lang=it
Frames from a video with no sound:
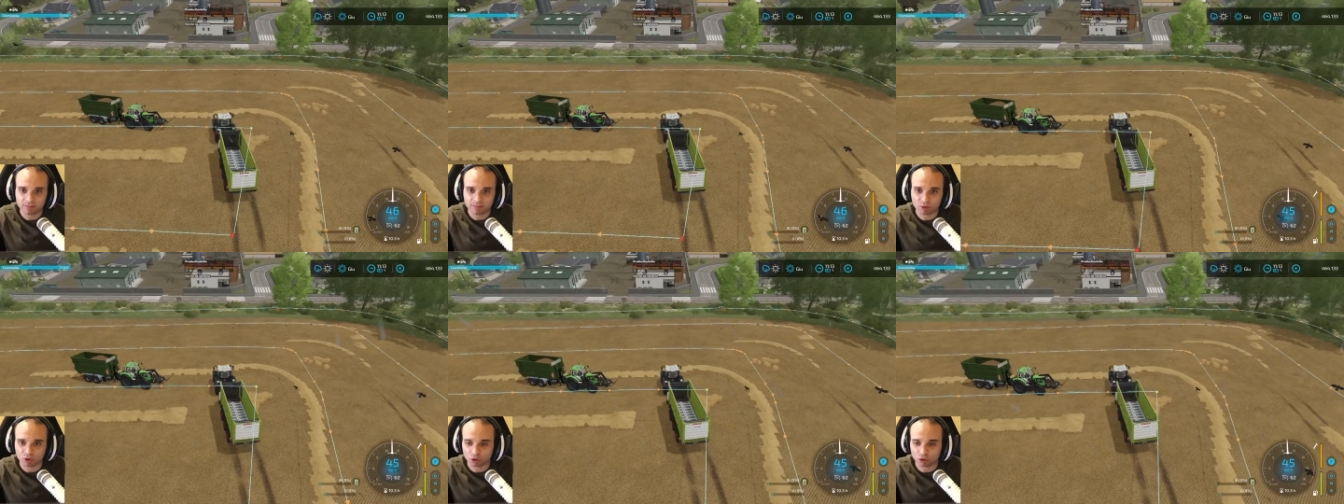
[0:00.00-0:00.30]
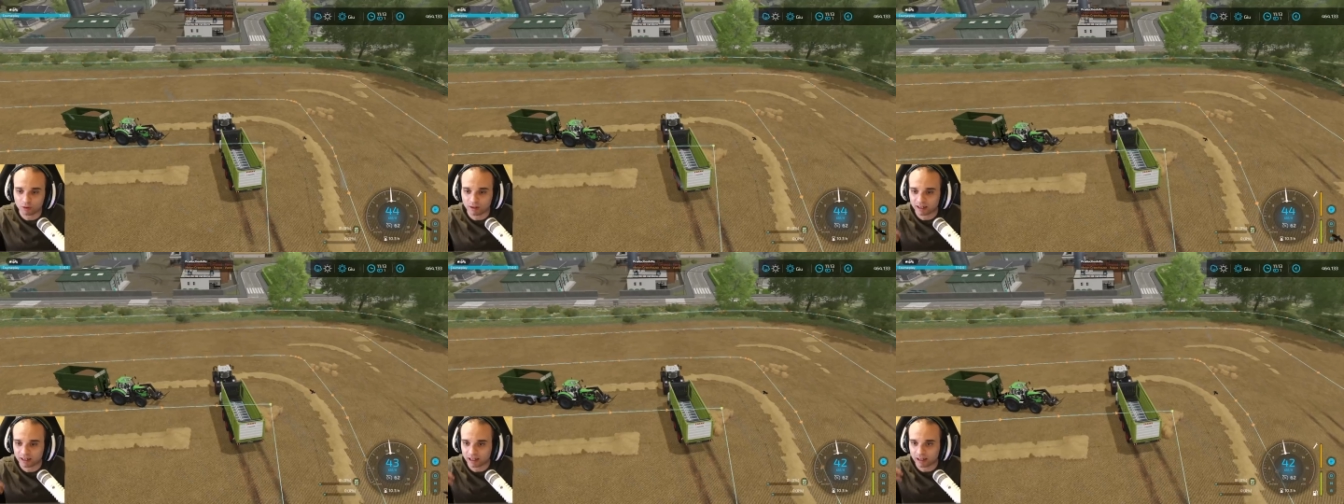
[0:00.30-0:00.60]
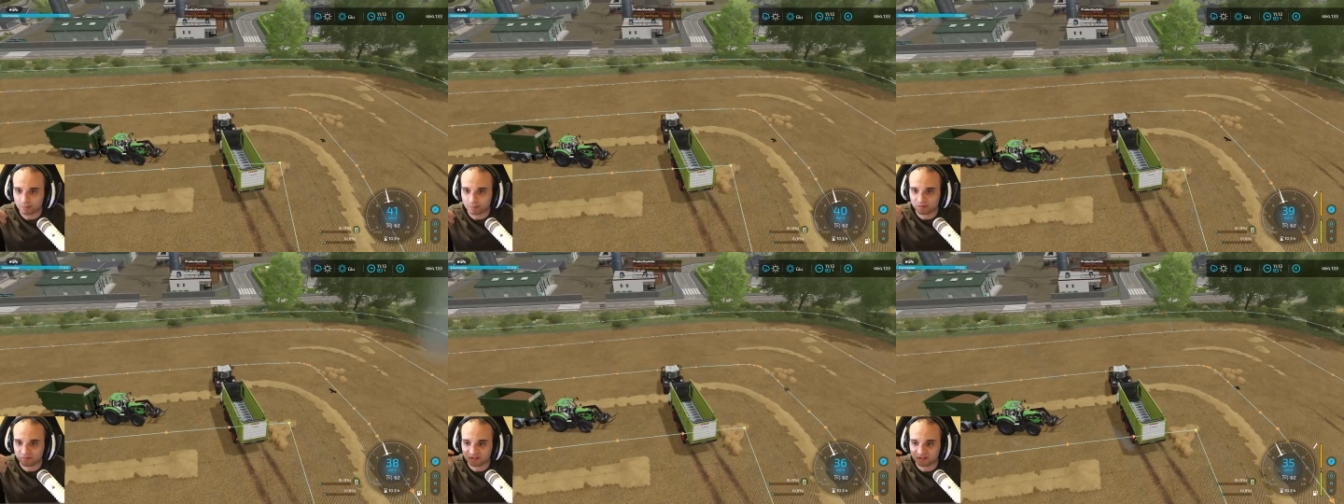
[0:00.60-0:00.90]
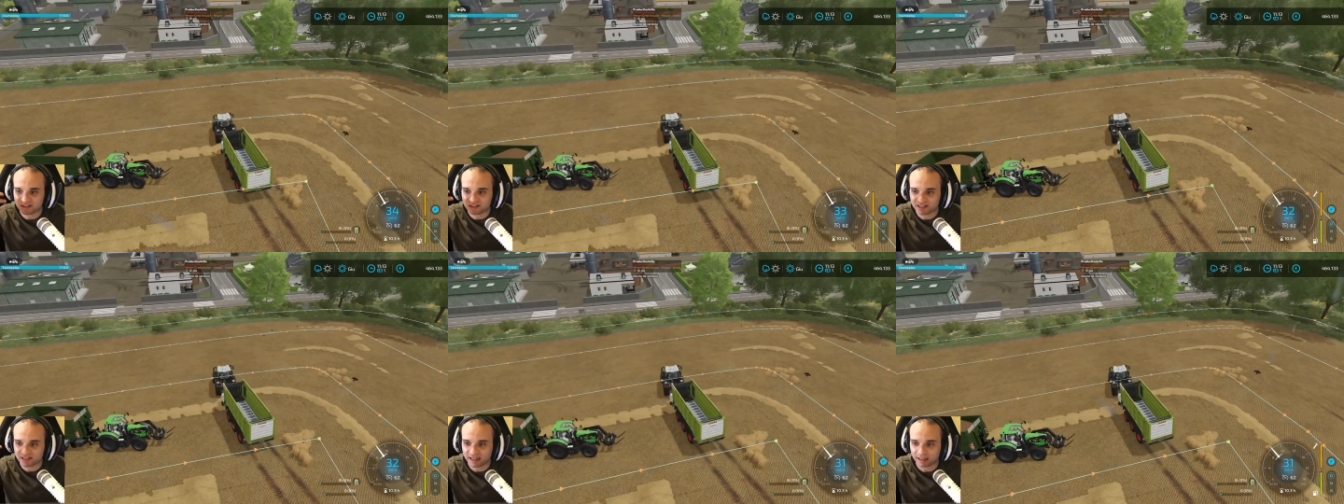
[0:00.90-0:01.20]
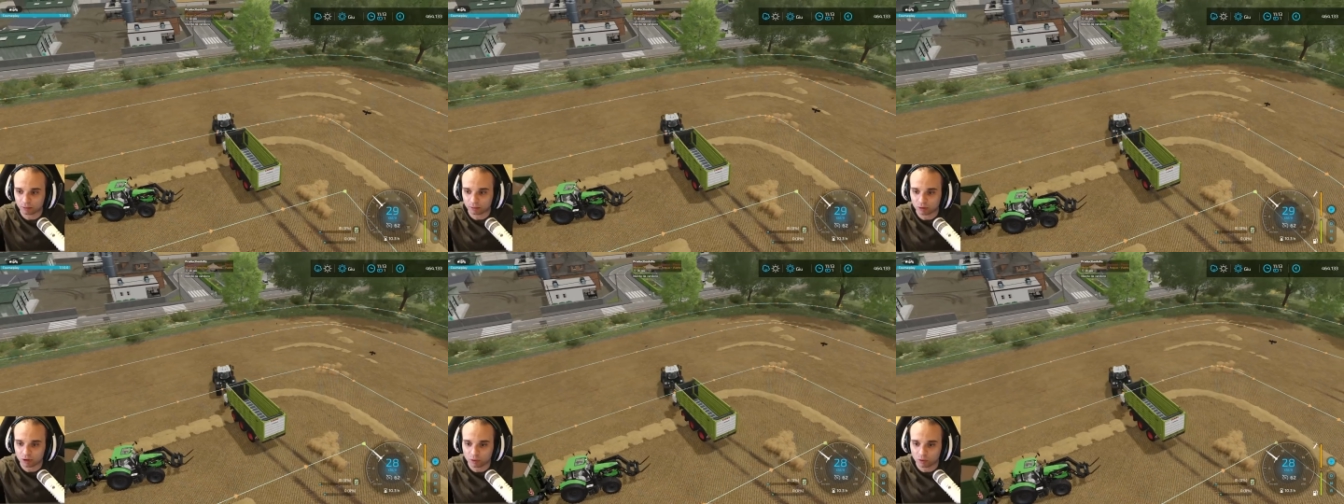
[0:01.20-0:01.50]
mi sono anche
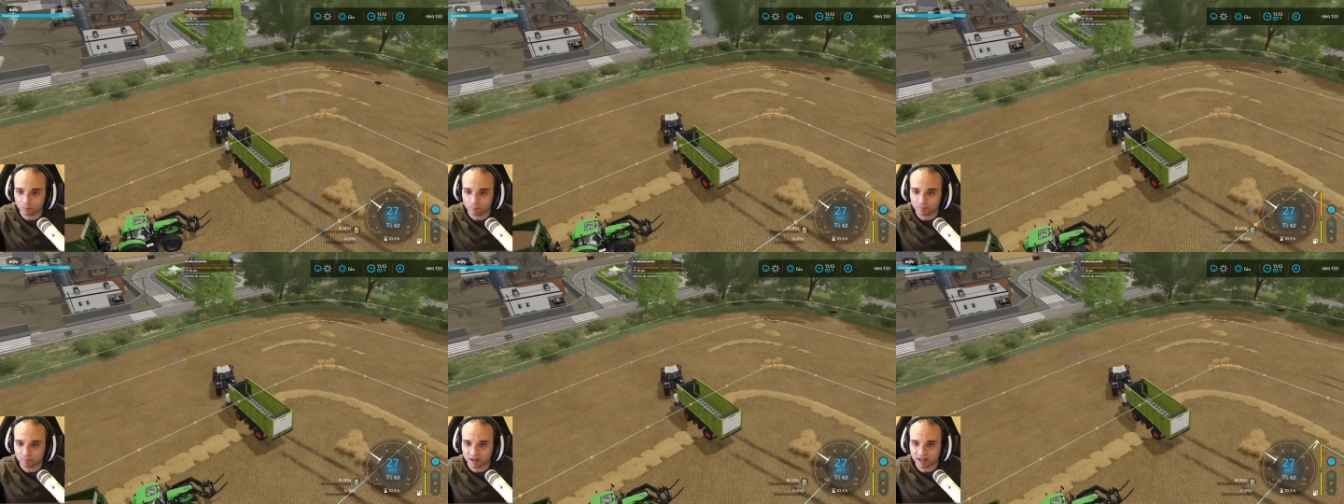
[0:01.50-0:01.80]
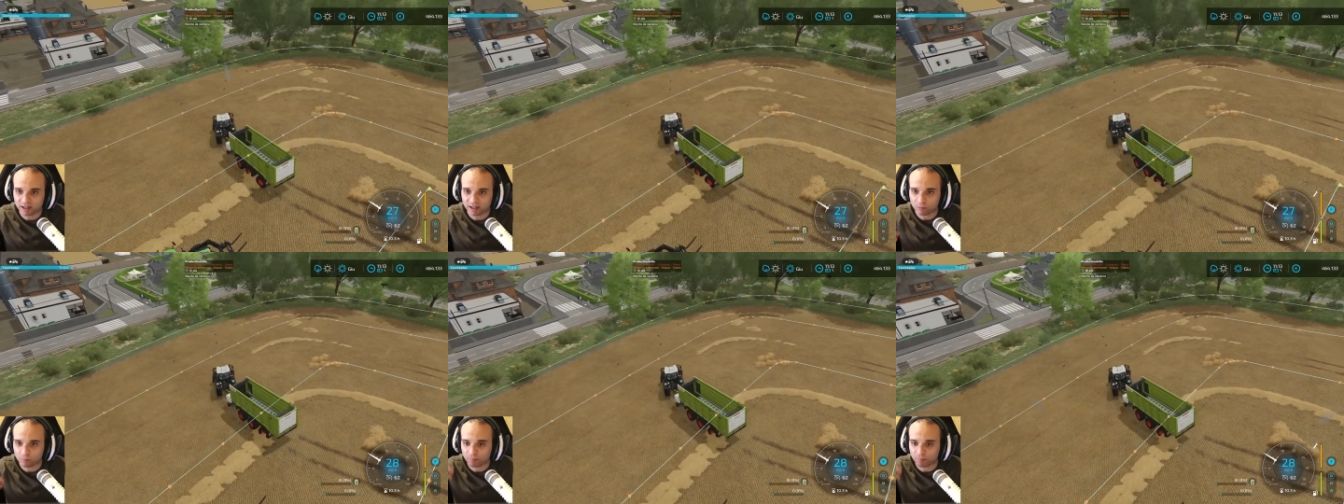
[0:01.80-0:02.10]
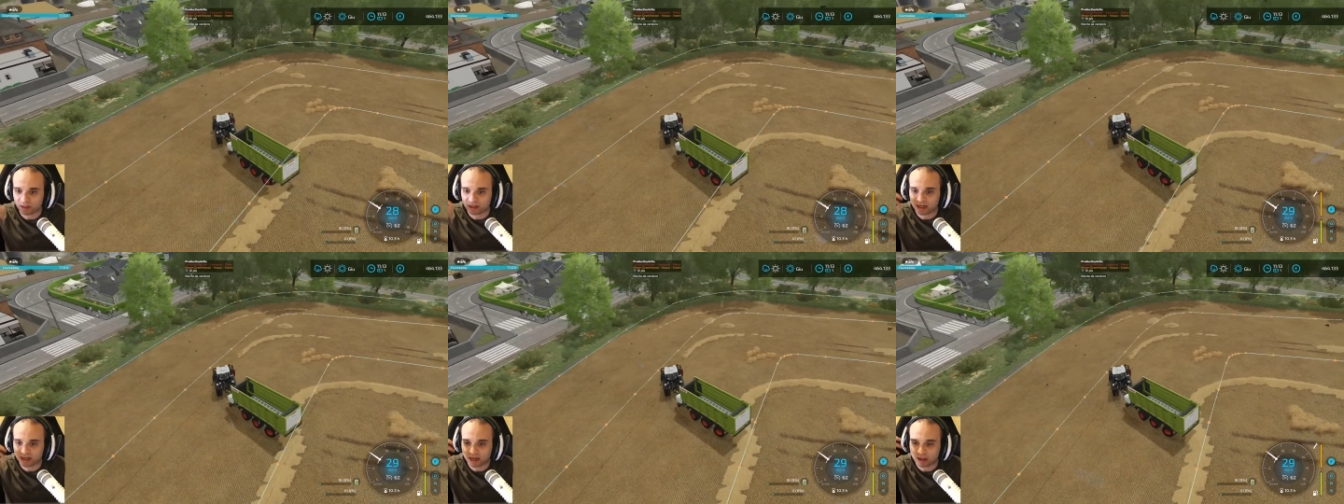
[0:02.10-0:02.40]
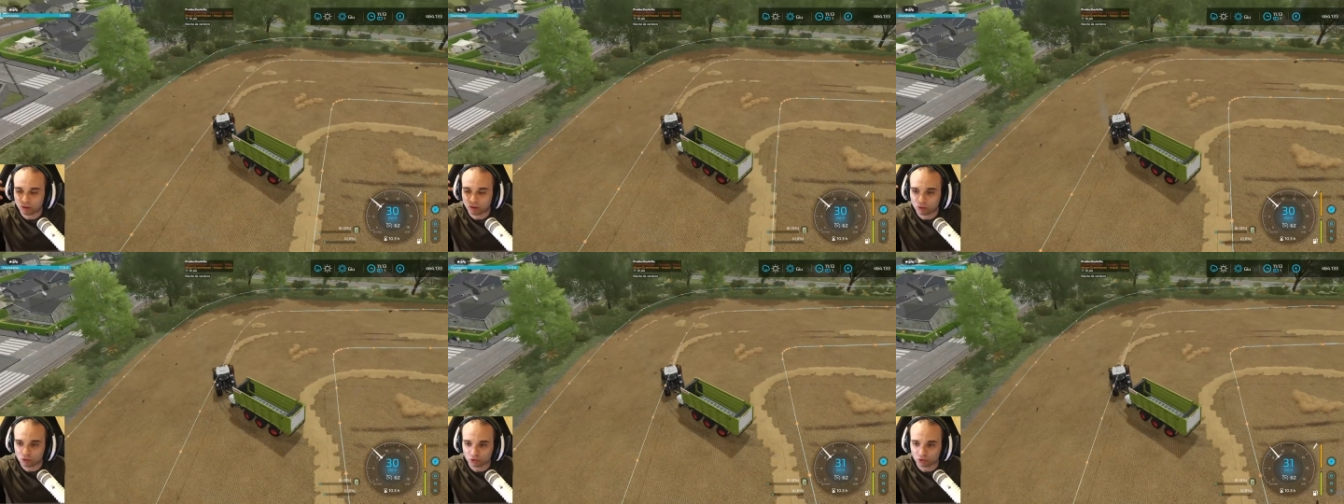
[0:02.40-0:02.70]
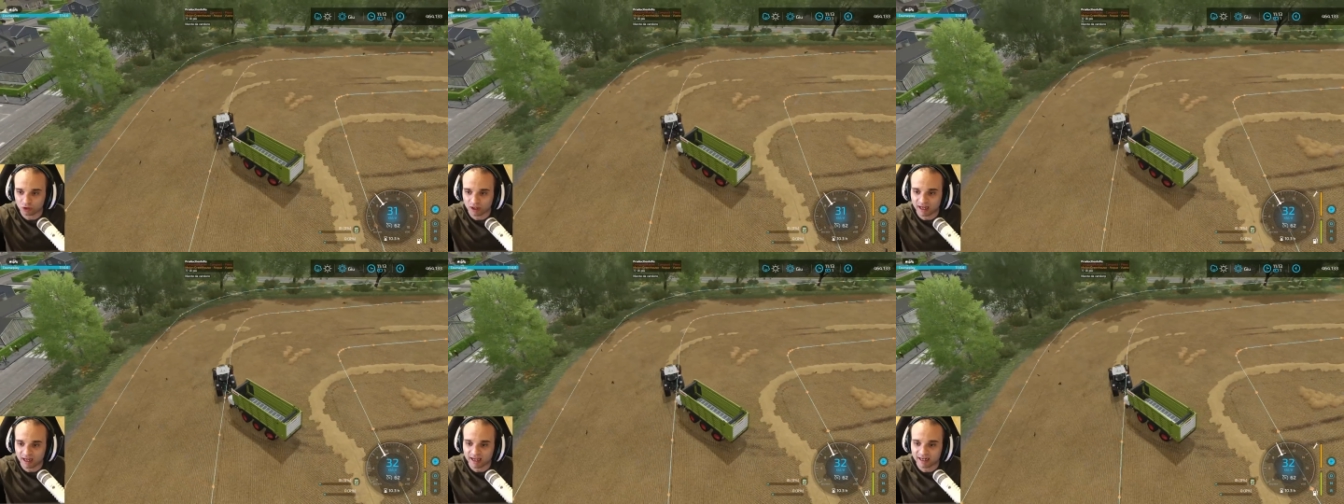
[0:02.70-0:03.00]
prefissato di comprare un pannello
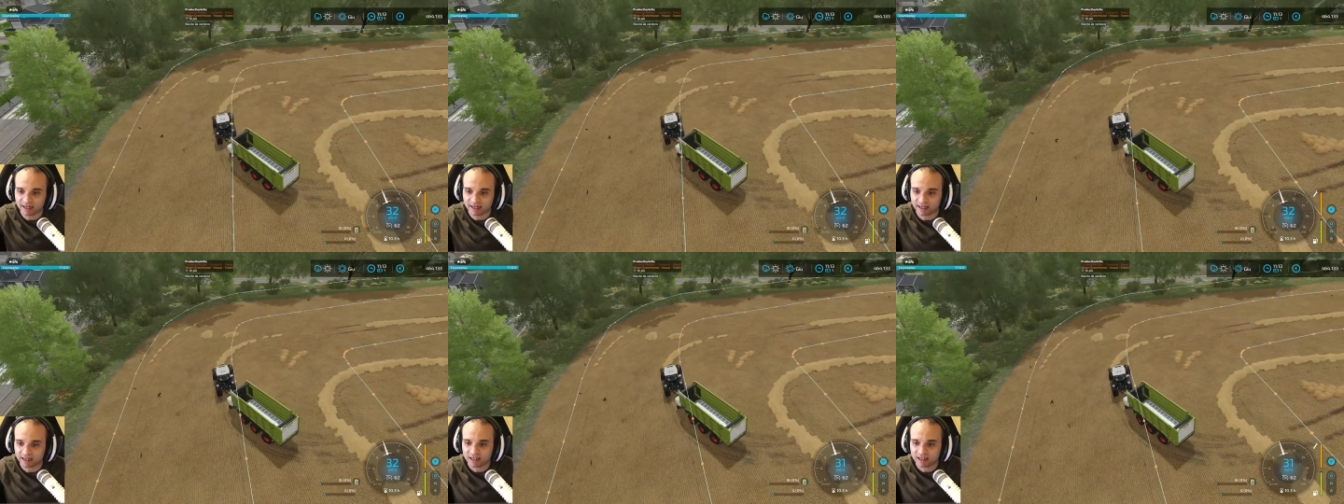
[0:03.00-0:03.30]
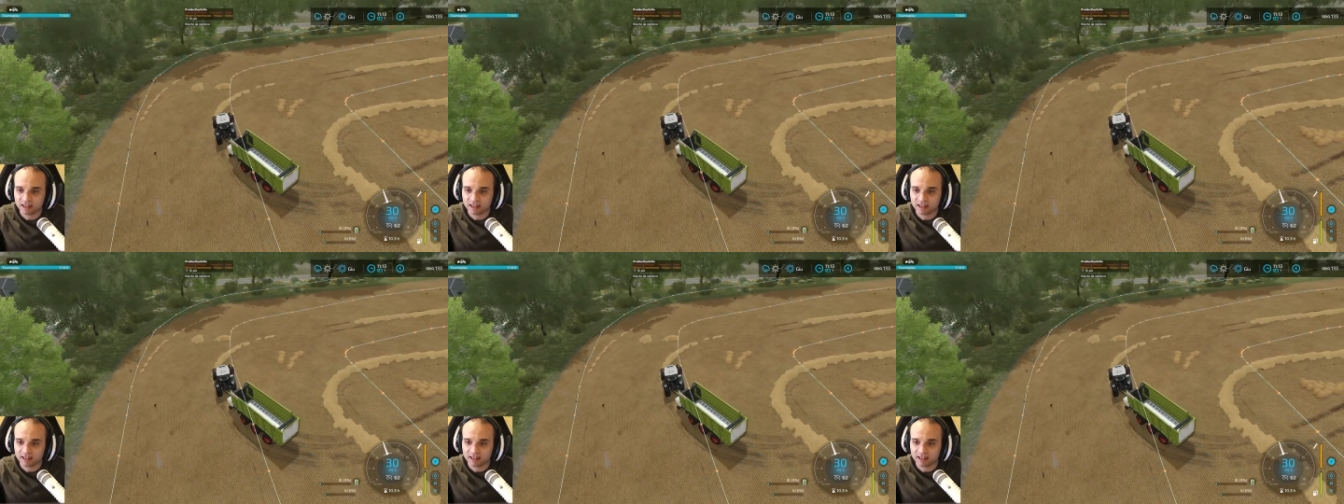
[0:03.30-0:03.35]
solare